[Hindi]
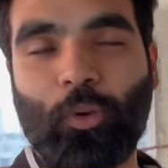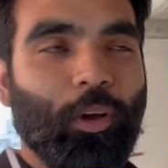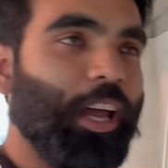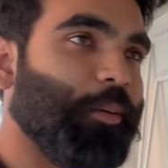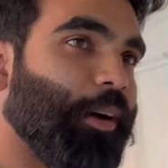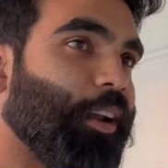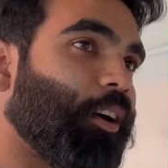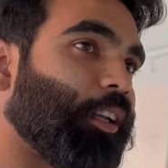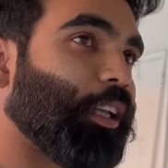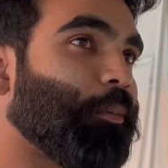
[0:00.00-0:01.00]
हो गया हमारा
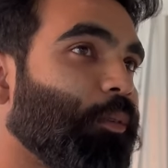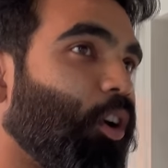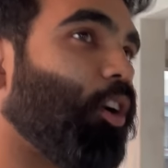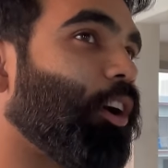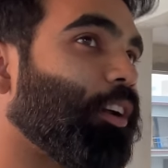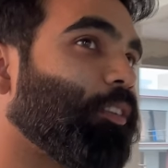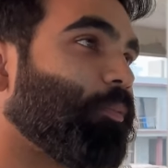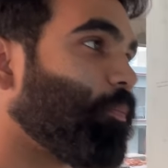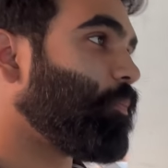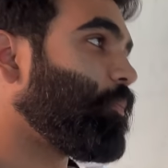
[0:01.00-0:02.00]
खत्म और
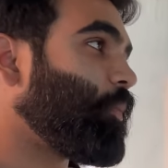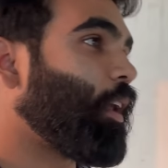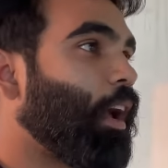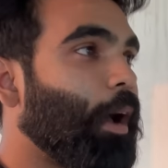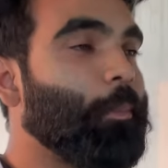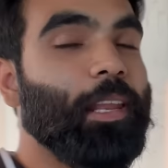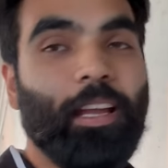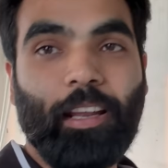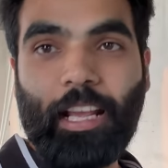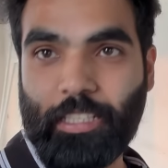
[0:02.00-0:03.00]
हम
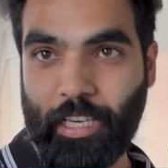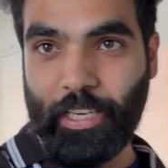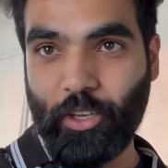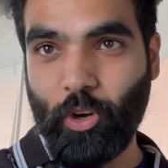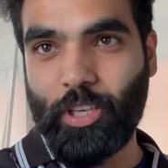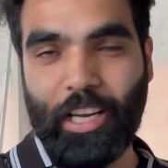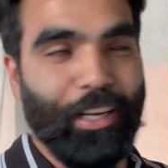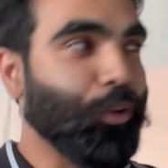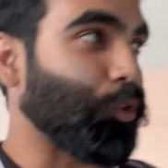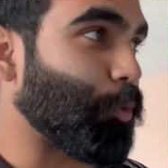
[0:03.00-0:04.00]
लेकर आए सैंडी को और
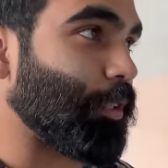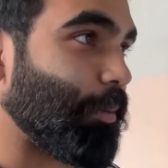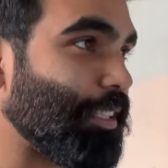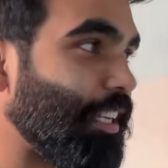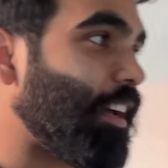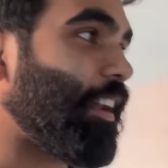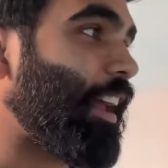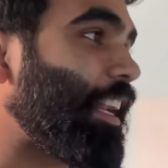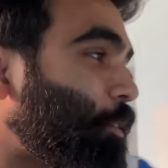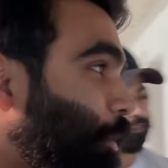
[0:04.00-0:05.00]
सैंडी को कुछ भी समझ नहीं आ रहा
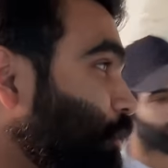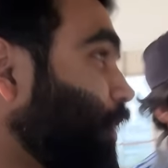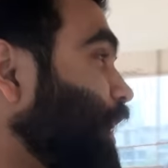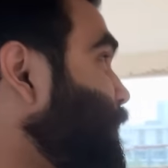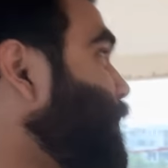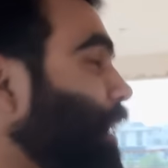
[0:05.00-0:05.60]
इंस्पेक्शन करने में हम